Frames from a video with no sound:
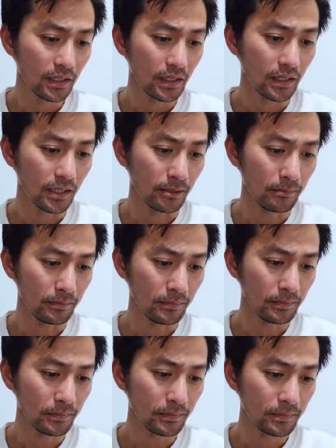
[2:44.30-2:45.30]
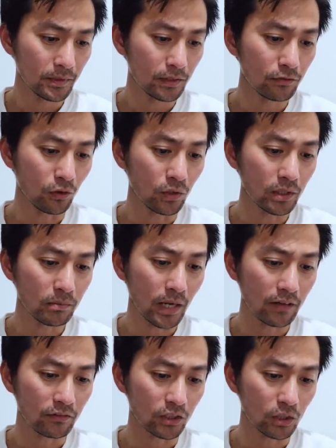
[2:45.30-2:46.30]
um, chính phủ liên
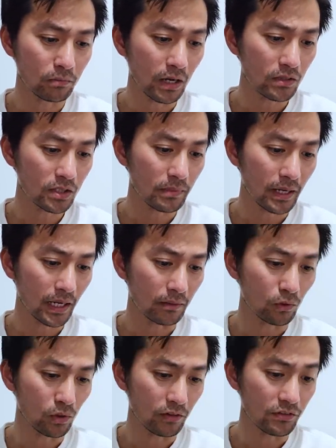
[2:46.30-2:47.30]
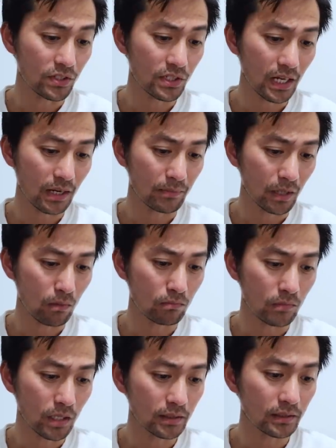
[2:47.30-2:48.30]
bang vừa thông báo sẽ ban hành một loại visa làm nông
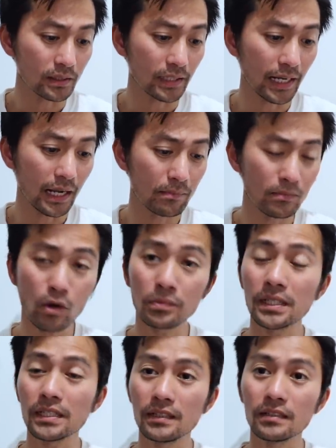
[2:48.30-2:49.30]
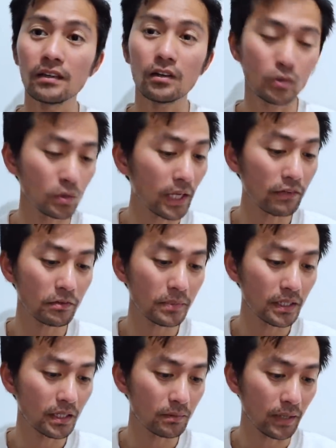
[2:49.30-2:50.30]
mới từ ngày hai mươi mốt tháng chín. Đó, cuối tháng mới
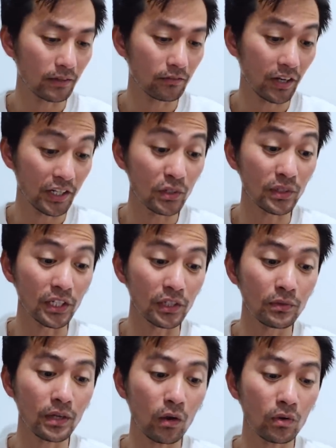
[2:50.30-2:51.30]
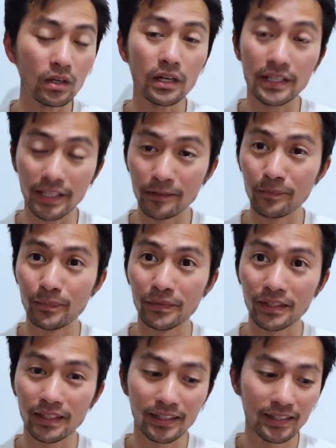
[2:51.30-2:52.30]
biết ha các bạn. Vậy điều kiện yêu cầu của nó là gì?
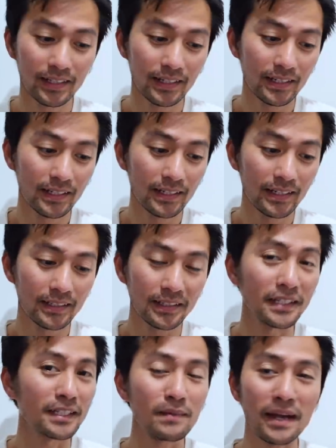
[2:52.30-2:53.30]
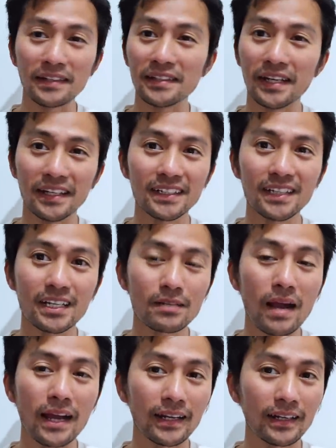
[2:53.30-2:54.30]
Thì các bạn đừng nghĩ cái này, cái
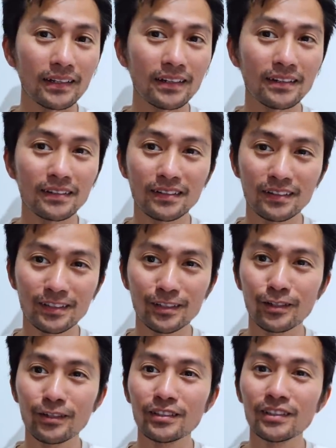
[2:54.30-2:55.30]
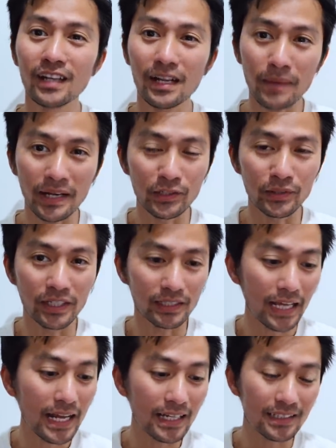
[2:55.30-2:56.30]
bài này nó nó đưa ra bạn điều kiện.
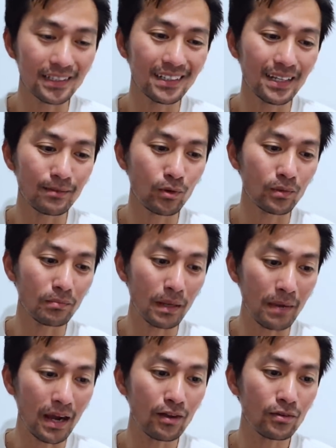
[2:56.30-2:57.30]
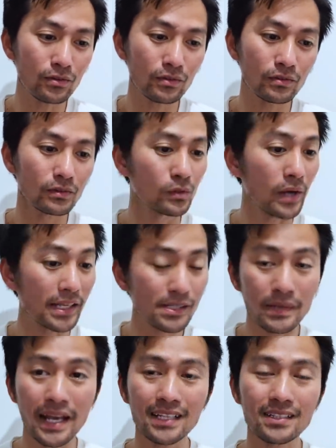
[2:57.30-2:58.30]
Đây là chỉ là một bài báo của
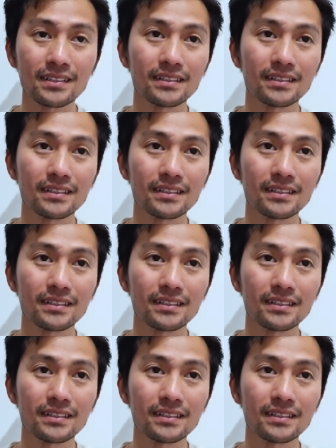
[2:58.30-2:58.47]
S B S